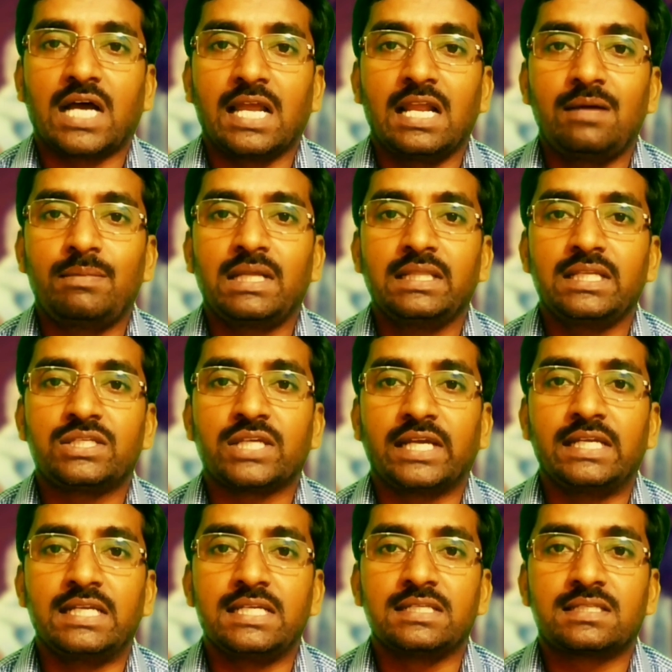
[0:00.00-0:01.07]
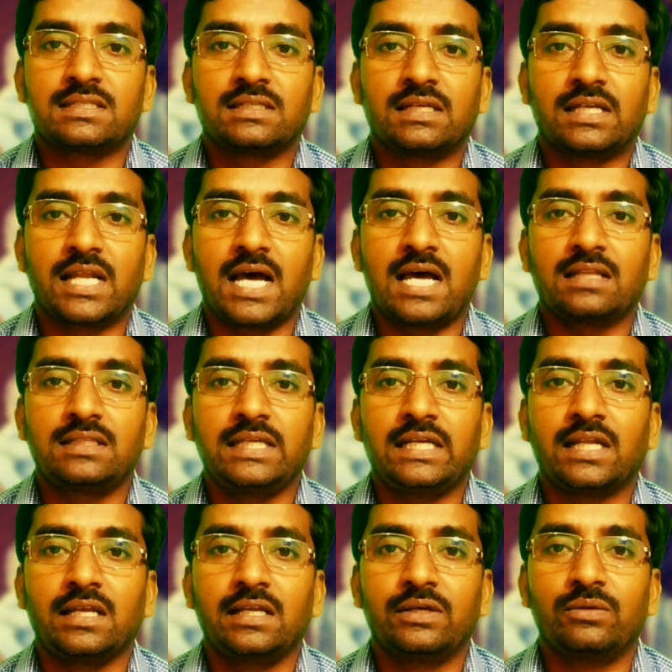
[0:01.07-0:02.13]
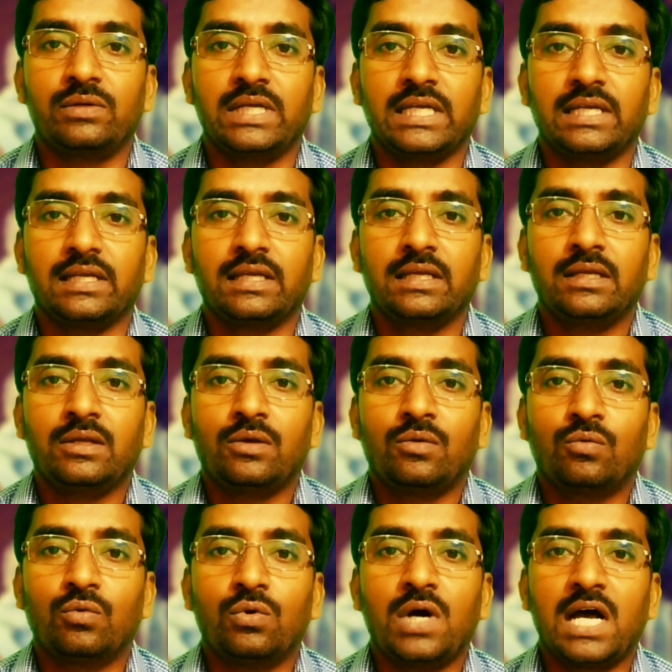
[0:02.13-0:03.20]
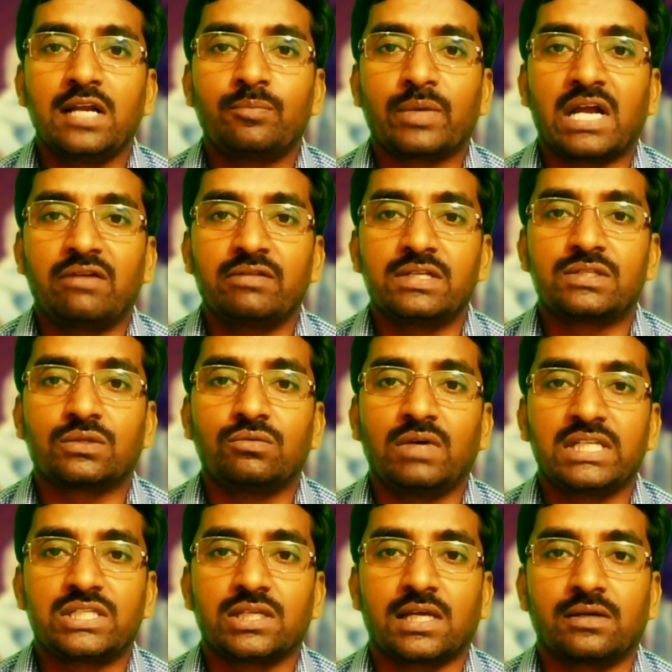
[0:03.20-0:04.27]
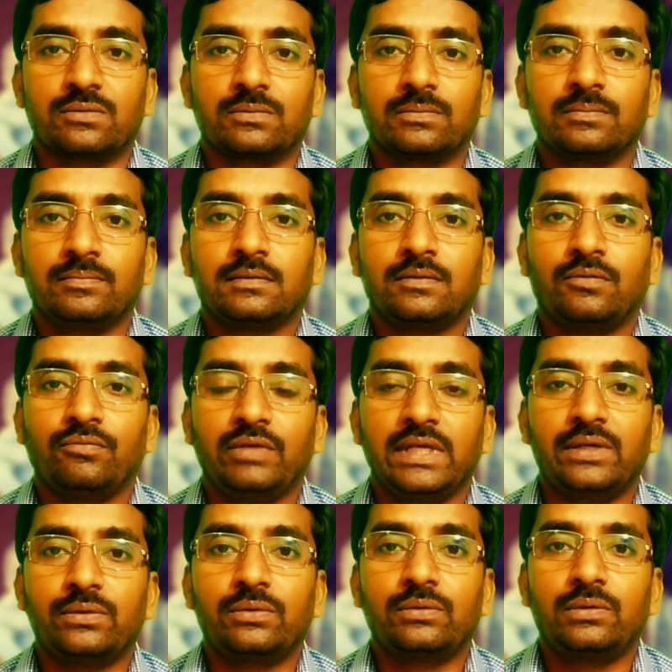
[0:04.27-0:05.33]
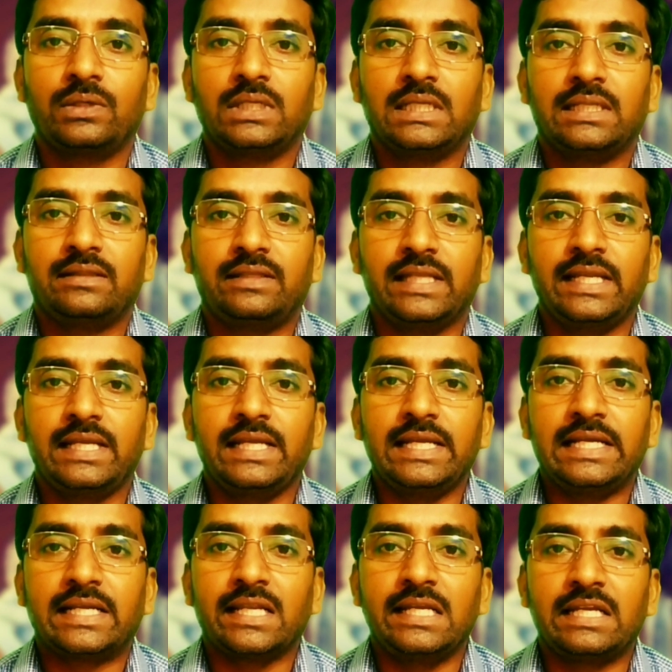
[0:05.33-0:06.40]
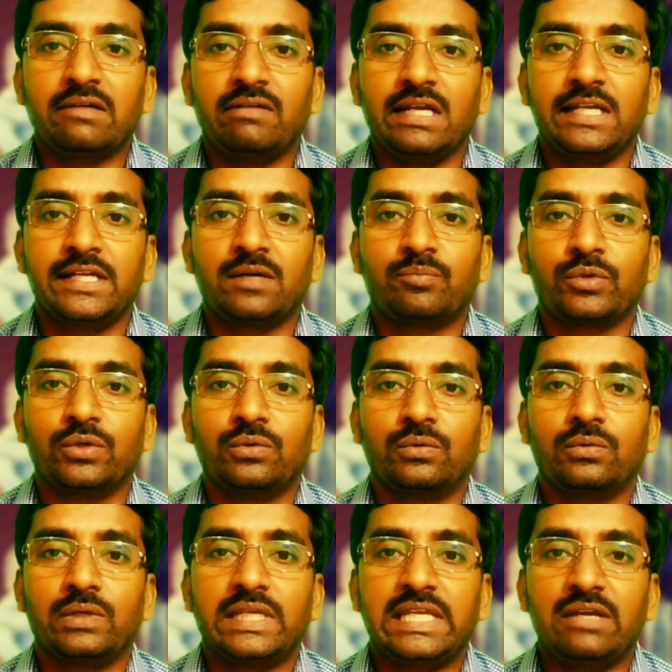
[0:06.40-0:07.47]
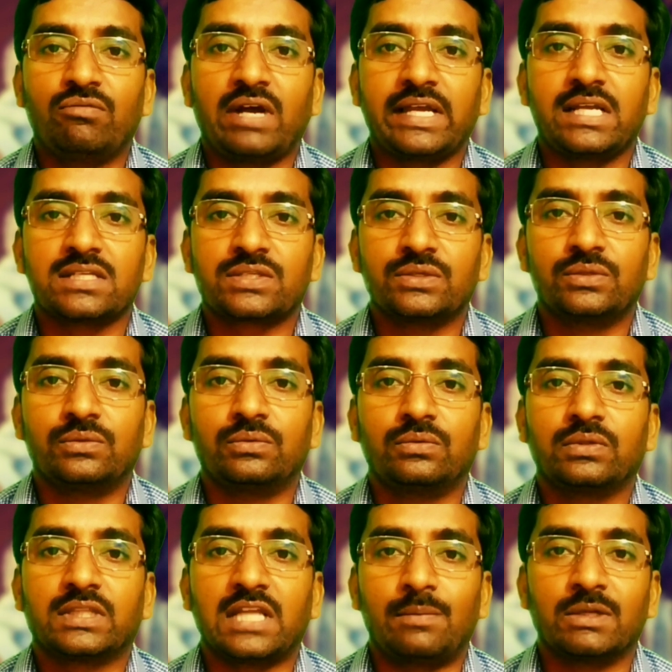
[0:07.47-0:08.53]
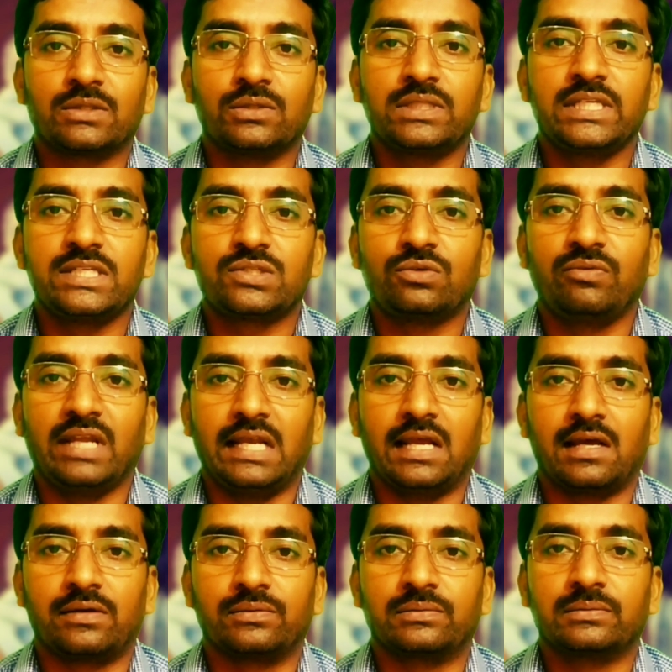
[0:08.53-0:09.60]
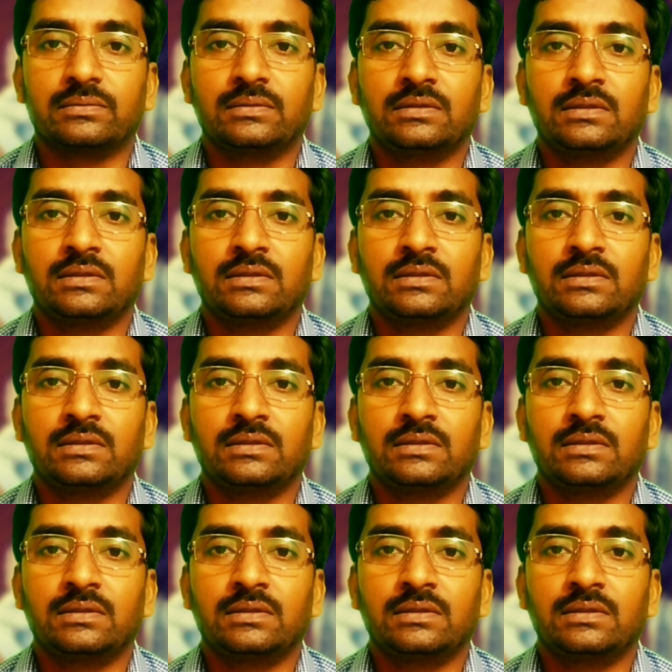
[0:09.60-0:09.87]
చాలామంది చైనీస్ నార్త్ ఇటలీ నుండి వుహాన్ ప్రావిన్స్కు వచ్చారు వీరు తిరిగి ఇటలీకి వెళ్ళినప్పుడు ఈ వైరస్ను తమతో తీసుకువెళ్ళారు